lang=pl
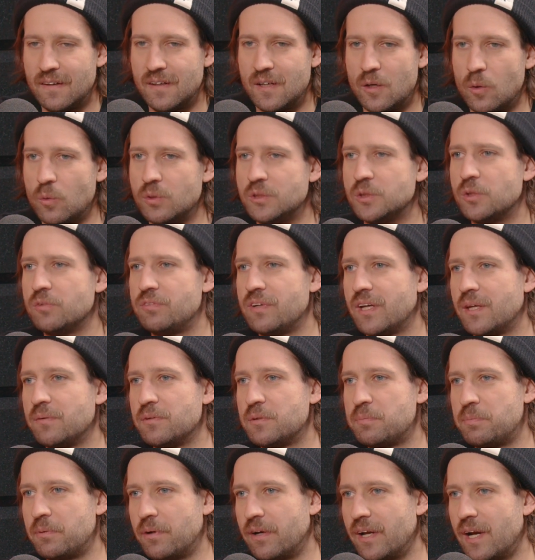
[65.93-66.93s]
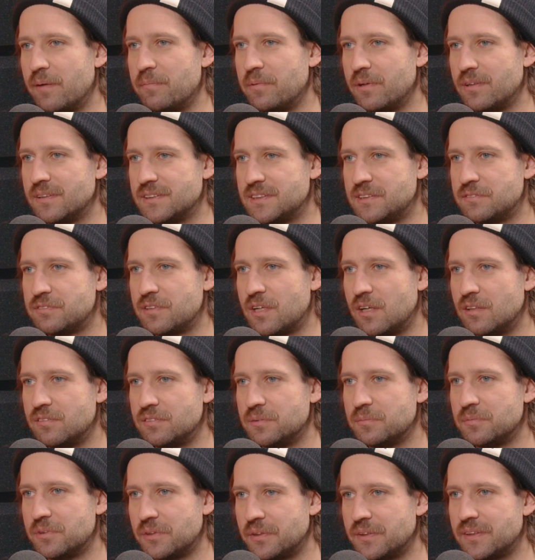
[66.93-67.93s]
udział w jakimś programie
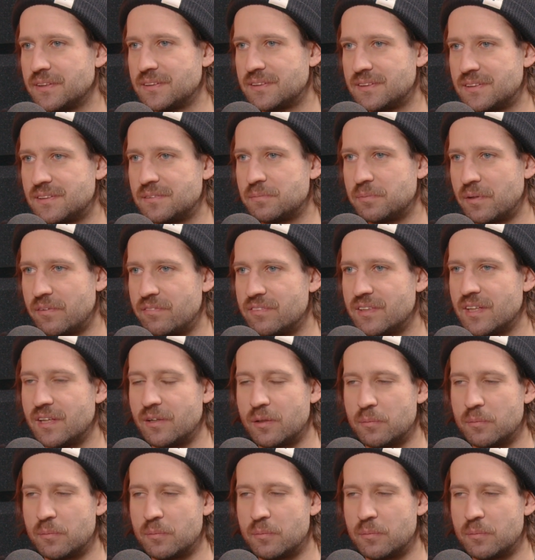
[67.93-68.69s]
rozrywkowym to jest prawda,